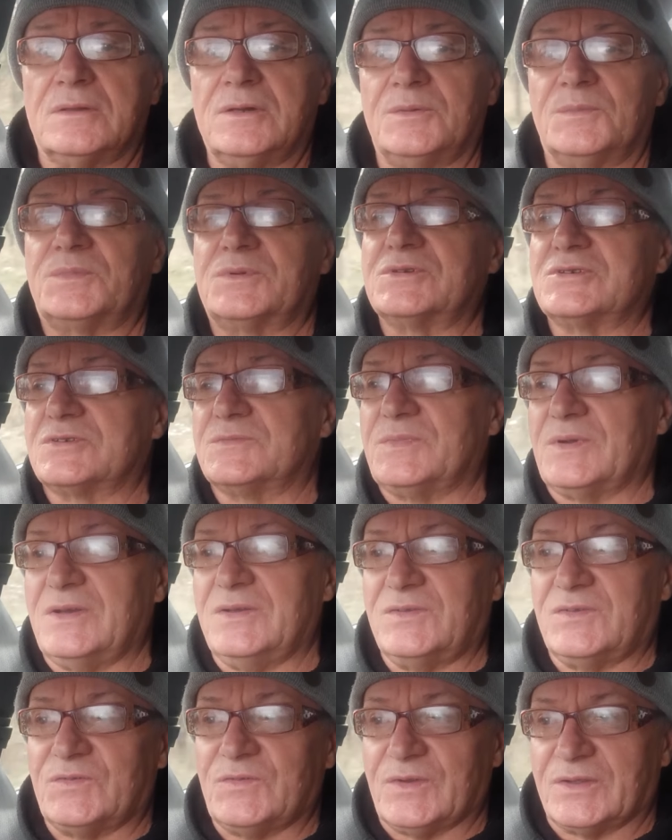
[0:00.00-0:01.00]
No, proszę
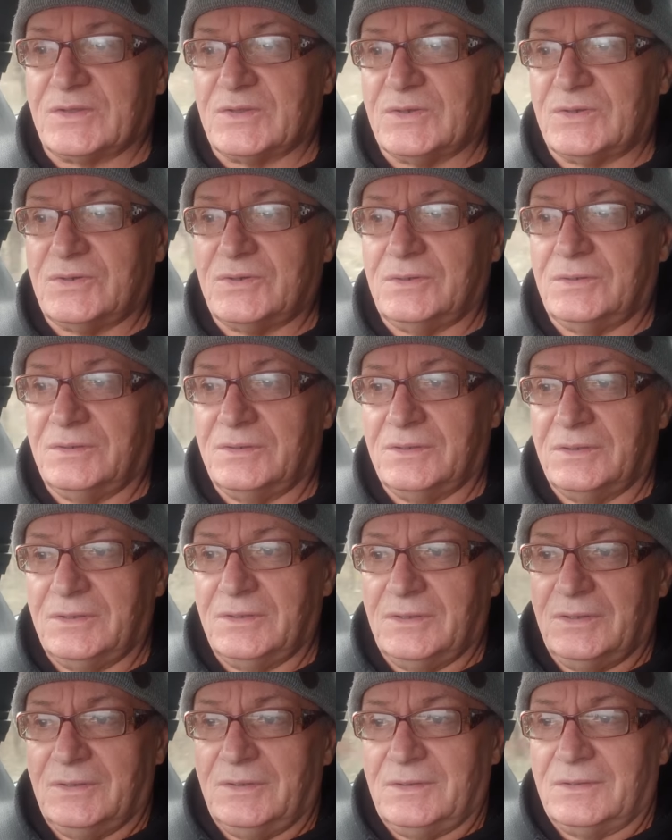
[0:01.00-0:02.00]
Państwa, to,
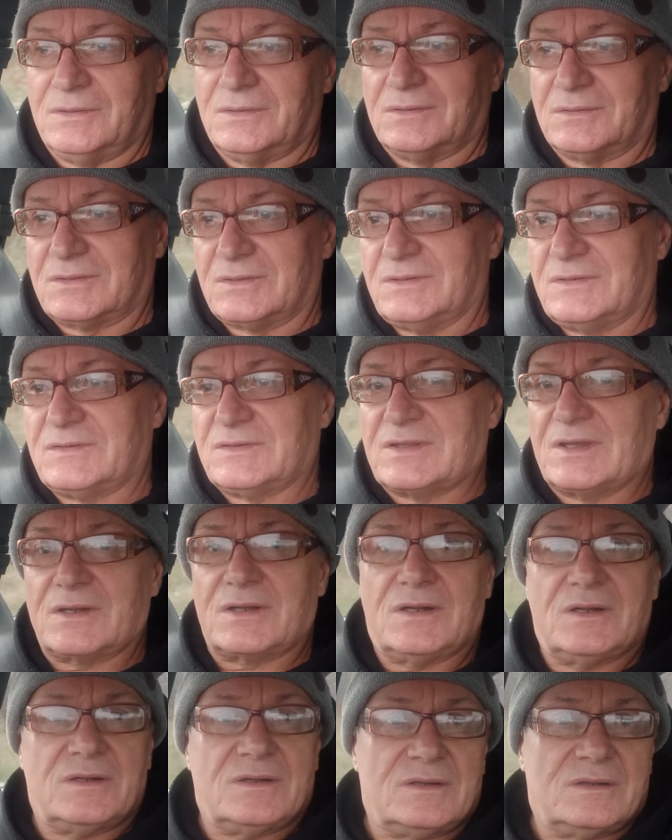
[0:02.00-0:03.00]
to jest
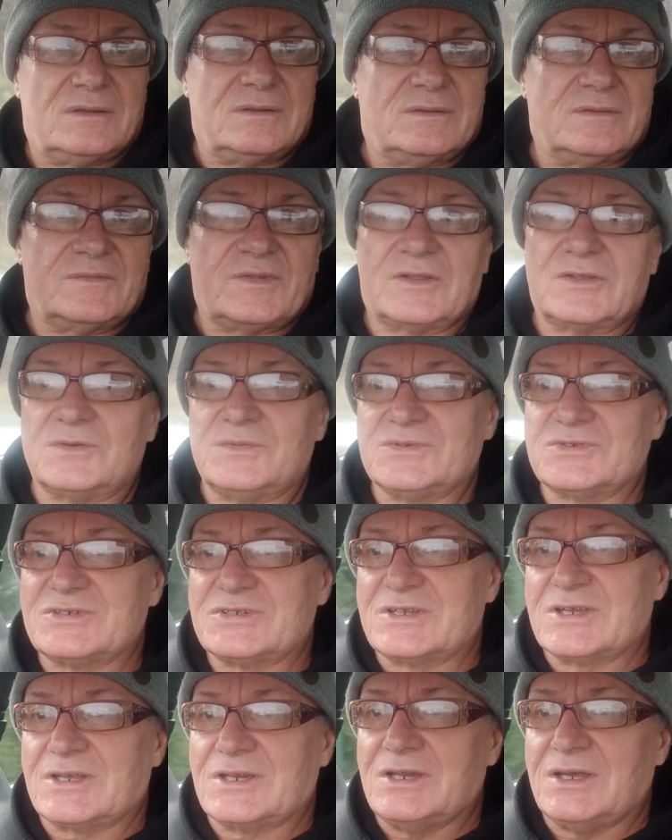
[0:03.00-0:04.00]
taka, wiadomo,
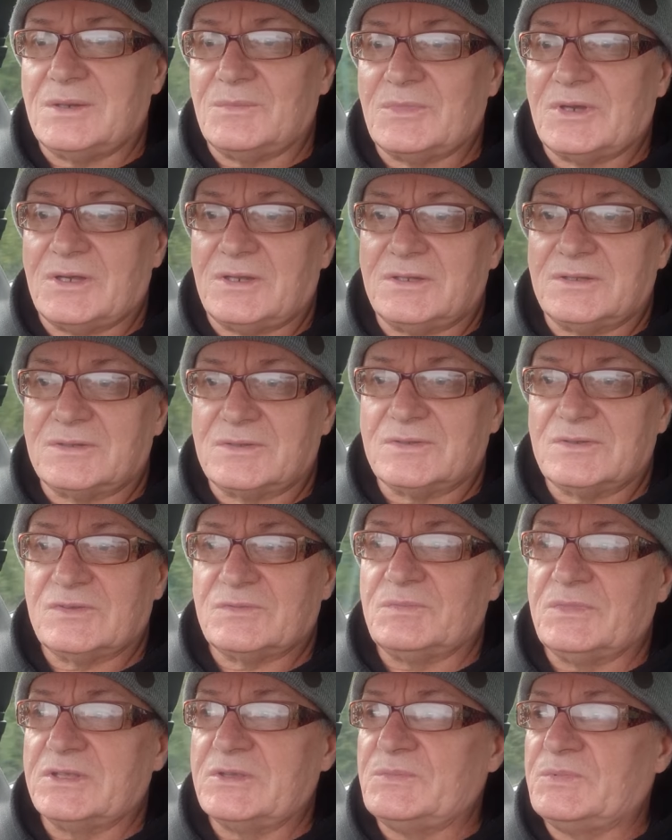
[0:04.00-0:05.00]
że reklama, ale to
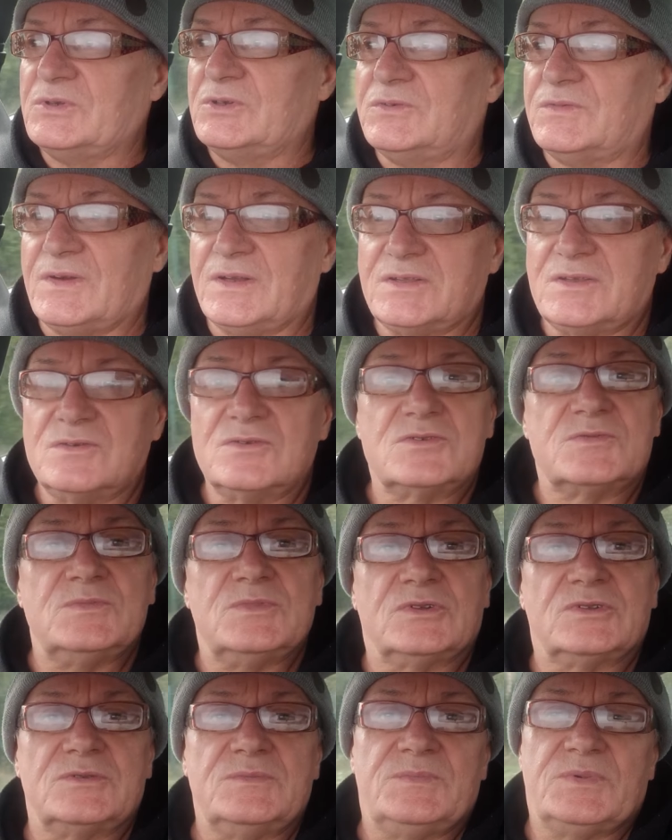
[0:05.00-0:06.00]
jest manipulowanie już
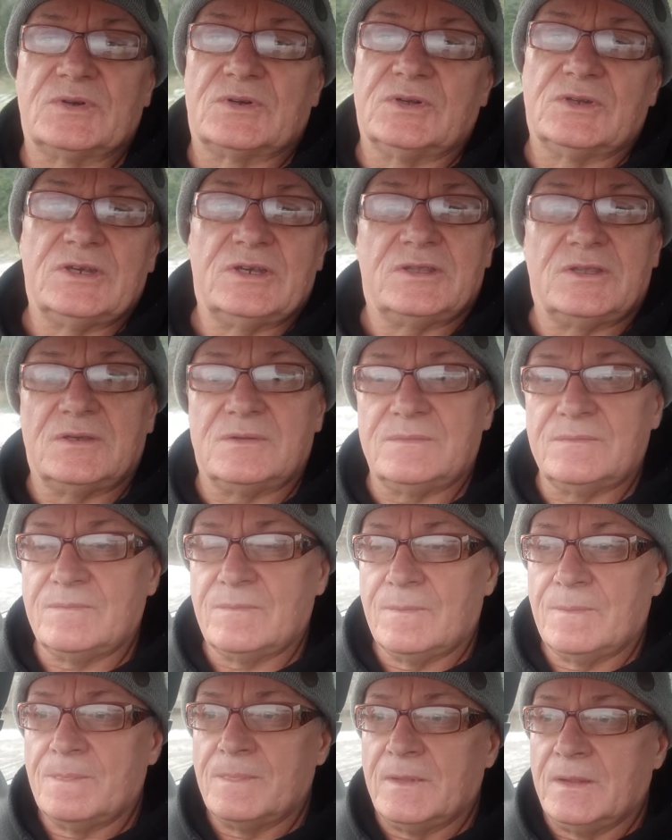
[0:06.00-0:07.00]
młodym pokoleniem,
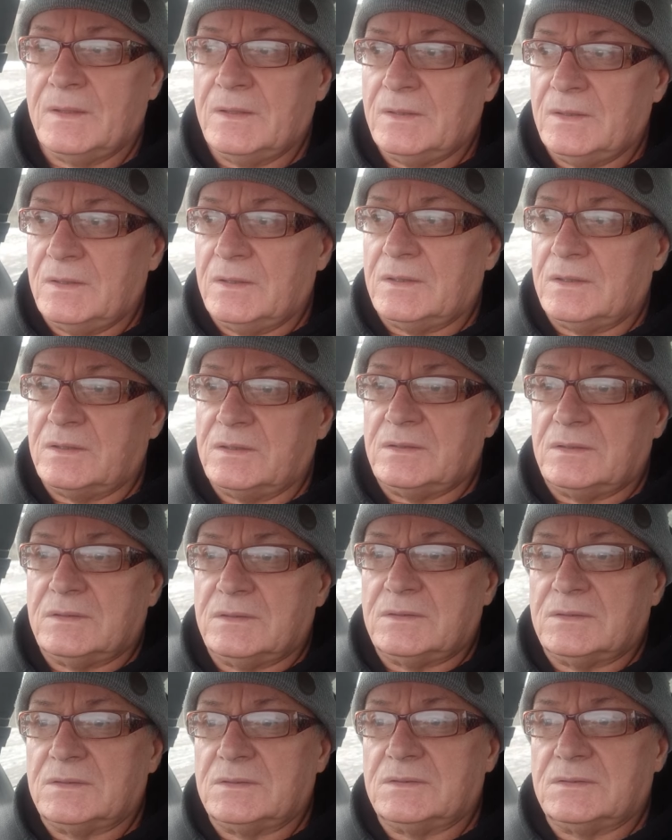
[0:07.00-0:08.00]

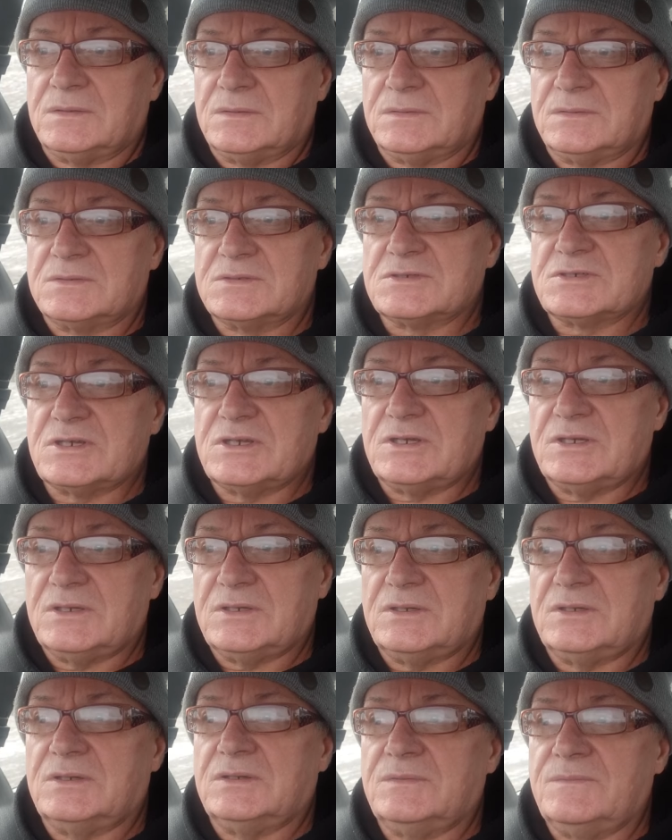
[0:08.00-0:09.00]
yy, że